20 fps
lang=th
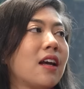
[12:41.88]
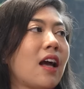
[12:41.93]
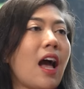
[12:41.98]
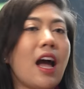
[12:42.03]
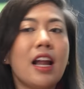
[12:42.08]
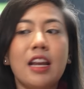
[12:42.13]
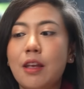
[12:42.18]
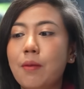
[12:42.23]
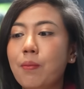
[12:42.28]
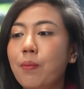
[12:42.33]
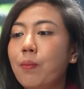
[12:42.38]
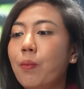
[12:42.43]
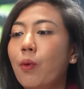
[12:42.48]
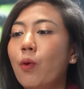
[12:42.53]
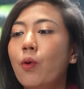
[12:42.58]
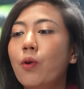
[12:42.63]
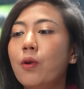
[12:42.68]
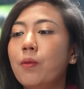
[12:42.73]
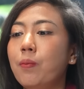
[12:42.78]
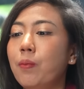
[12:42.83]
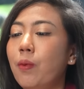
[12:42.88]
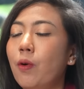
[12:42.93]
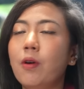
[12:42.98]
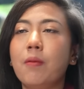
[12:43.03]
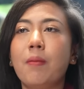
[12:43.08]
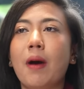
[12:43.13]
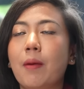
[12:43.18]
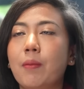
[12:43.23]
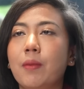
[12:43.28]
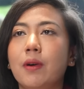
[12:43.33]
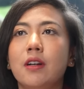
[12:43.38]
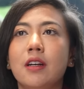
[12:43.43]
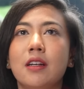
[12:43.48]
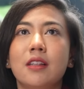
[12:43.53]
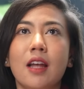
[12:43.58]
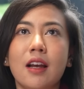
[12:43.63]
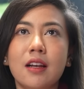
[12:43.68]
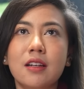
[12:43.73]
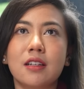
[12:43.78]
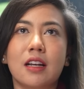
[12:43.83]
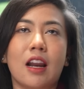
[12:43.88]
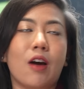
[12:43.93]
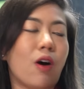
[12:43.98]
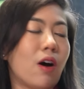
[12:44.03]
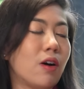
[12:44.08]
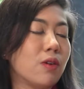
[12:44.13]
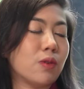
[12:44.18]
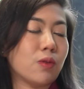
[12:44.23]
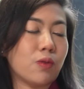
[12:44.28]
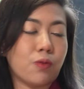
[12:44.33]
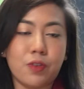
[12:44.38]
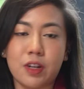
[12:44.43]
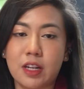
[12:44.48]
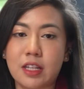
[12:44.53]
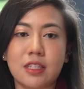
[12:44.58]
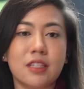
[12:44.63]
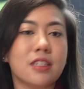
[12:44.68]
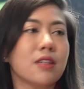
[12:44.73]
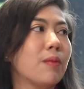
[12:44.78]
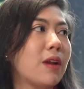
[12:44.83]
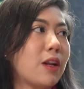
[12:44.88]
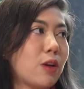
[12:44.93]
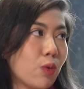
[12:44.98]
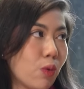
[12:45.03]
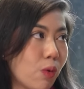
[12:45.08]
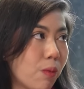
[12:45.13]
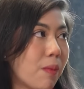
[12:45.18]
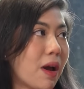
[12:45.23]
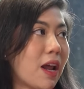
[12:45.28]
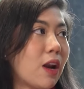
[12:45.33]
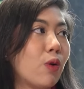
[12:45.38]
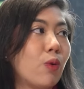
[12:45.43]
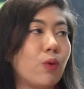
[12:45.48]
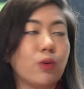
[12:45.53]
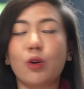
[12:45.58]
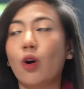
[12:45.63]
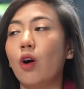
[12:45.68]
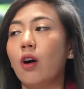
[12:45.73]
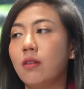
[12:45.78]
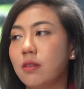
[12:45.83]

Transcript: เจอร์กับอุปกรณ์เองพูดแบบเฮ้ยถ้าเกิดเราเอาเฟอร์นิเจอร์สำเร็จรูปมาลงเนาะ